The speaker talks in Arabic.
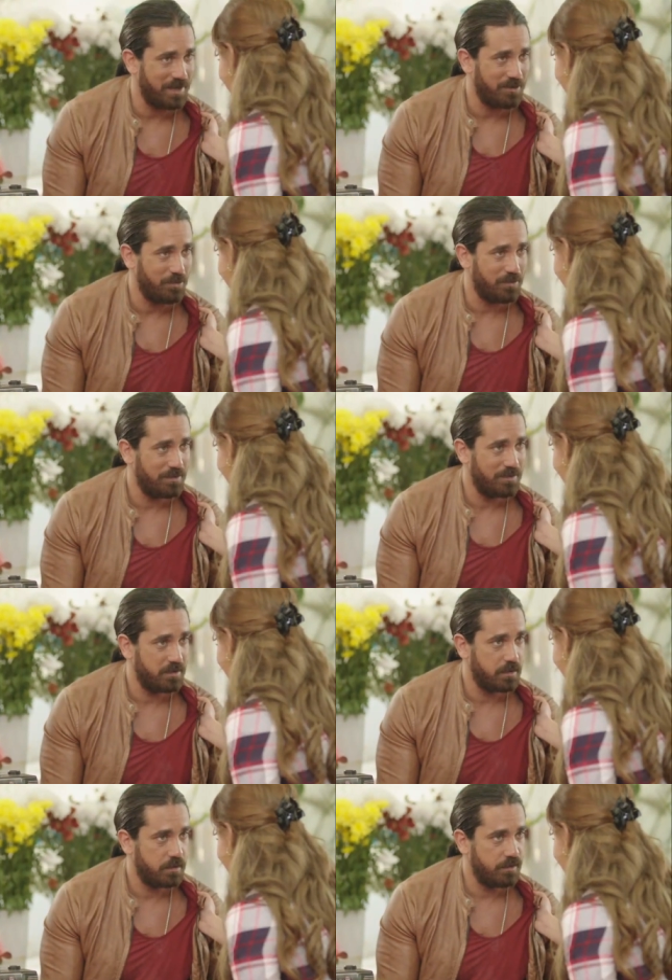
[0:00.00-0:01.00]
الحلو
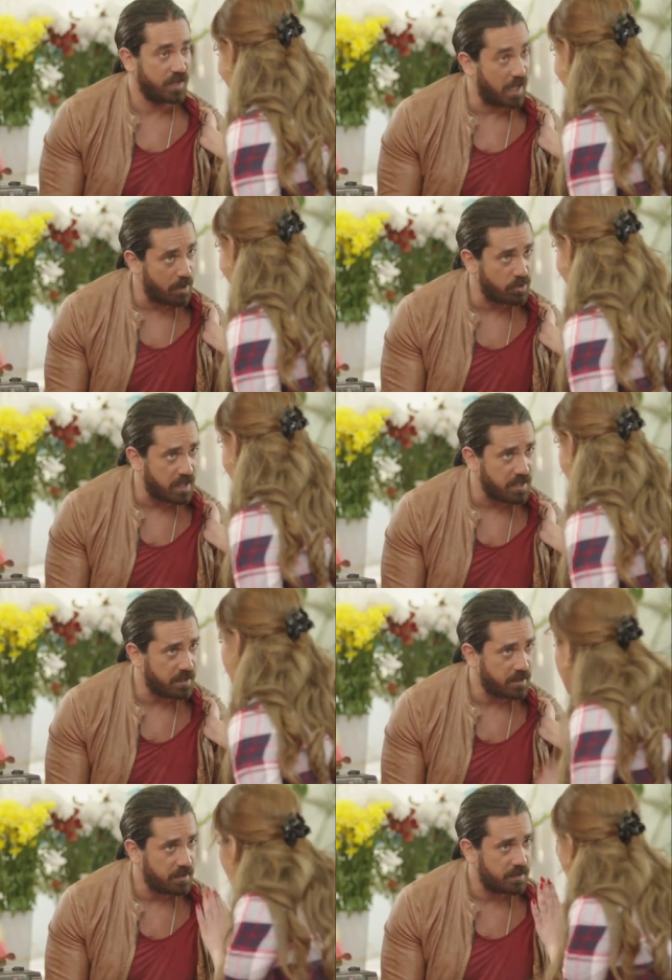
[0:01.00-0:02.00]
في غباوه تاني
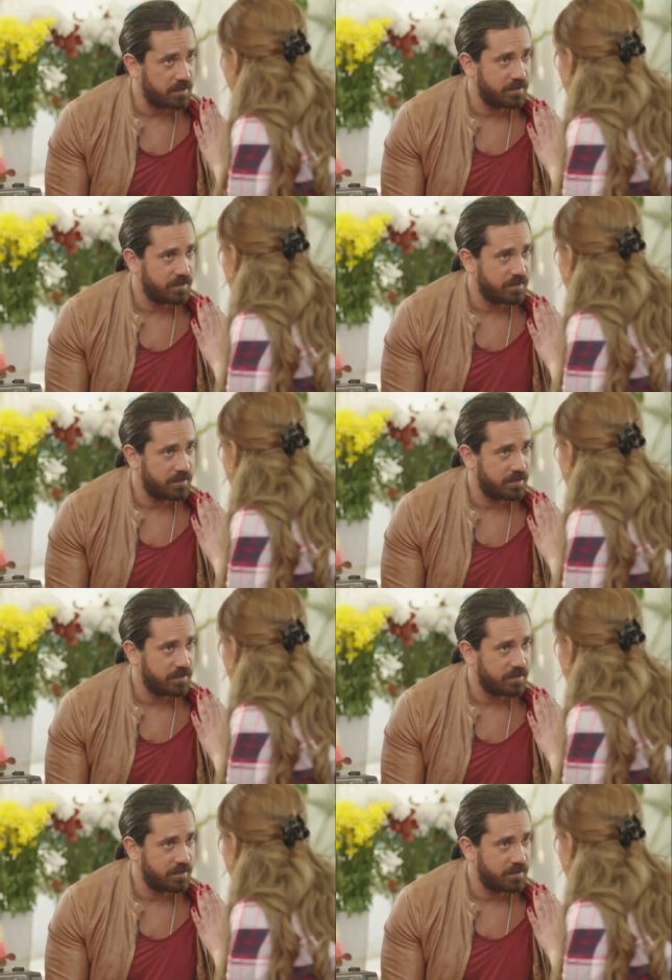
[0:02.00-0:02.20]
لا